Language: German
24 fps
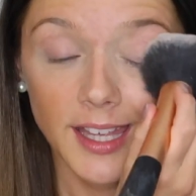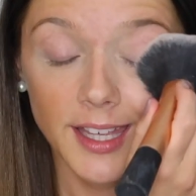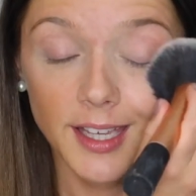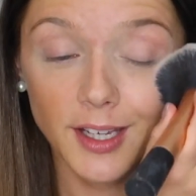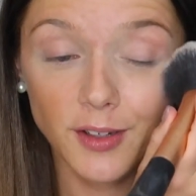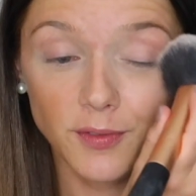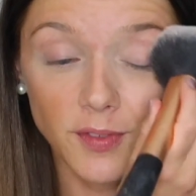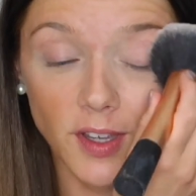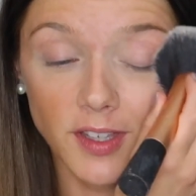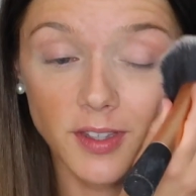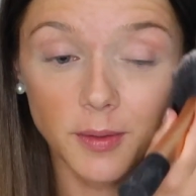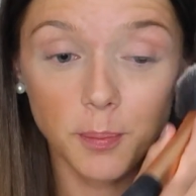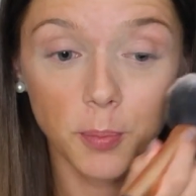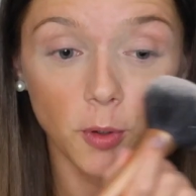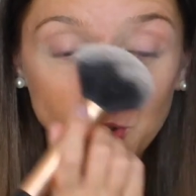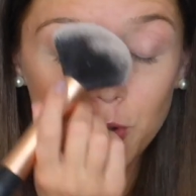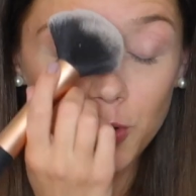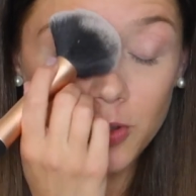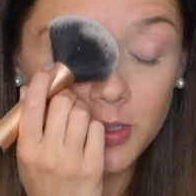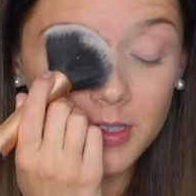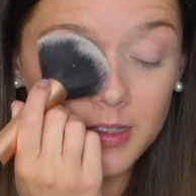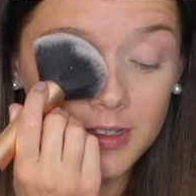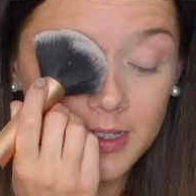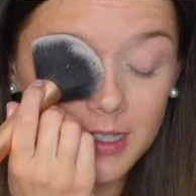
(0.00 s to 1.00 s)
irgendwelche
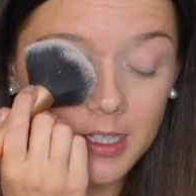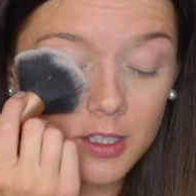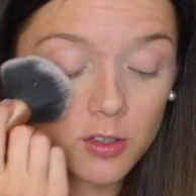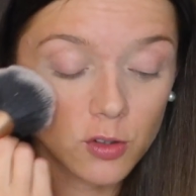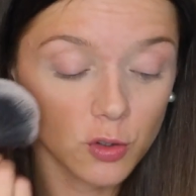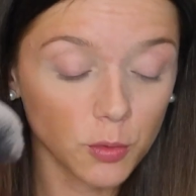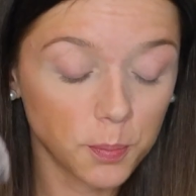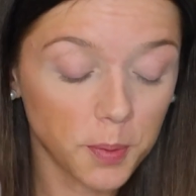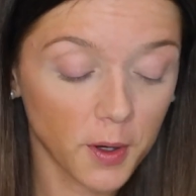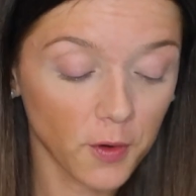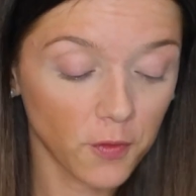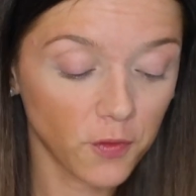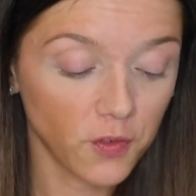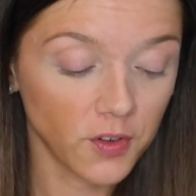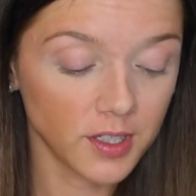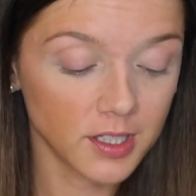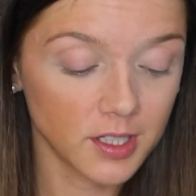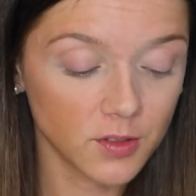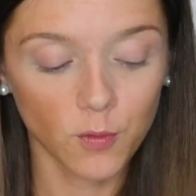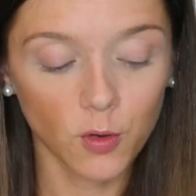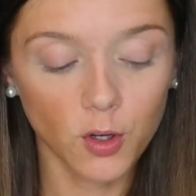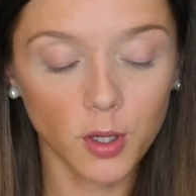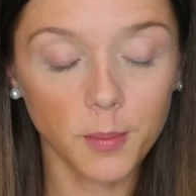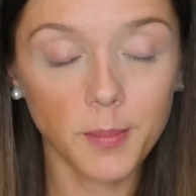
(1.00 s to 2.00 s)
Produkte, die ihr super
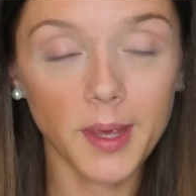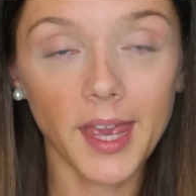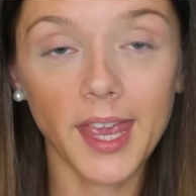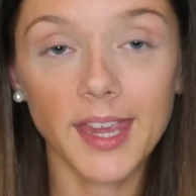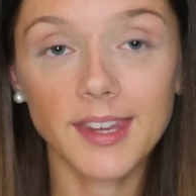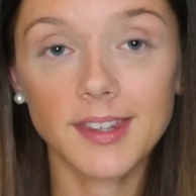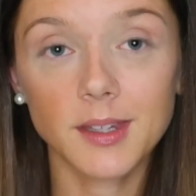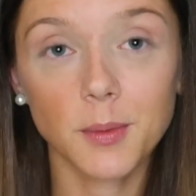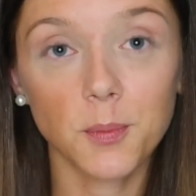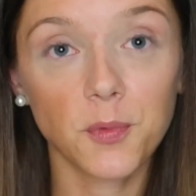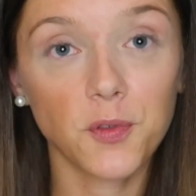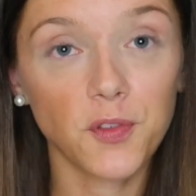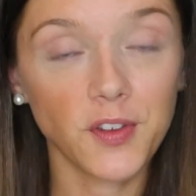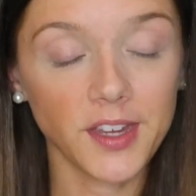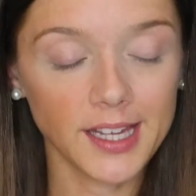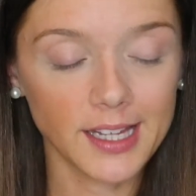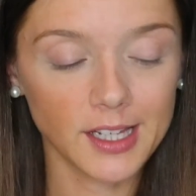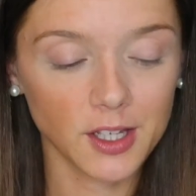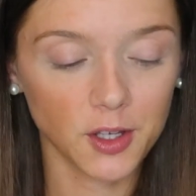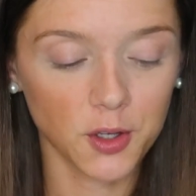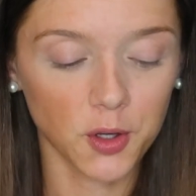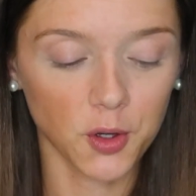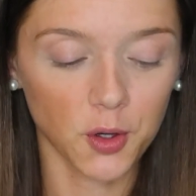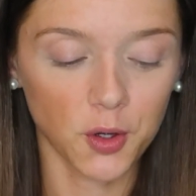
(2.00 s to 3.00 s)
findet, wo ihr mir echt
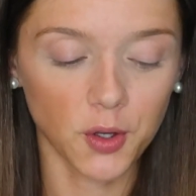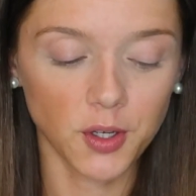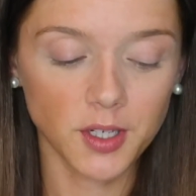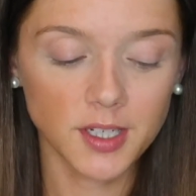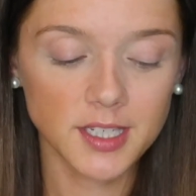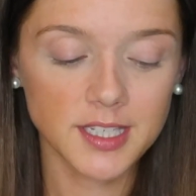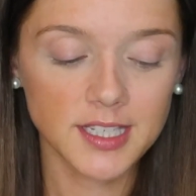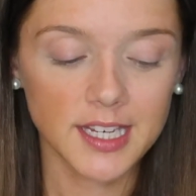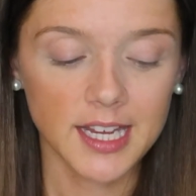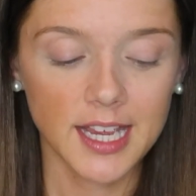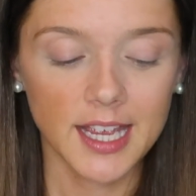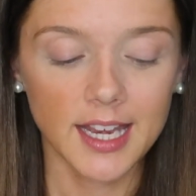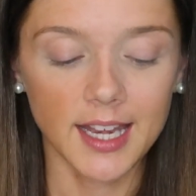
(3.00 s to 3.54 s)
empfehlen könnt.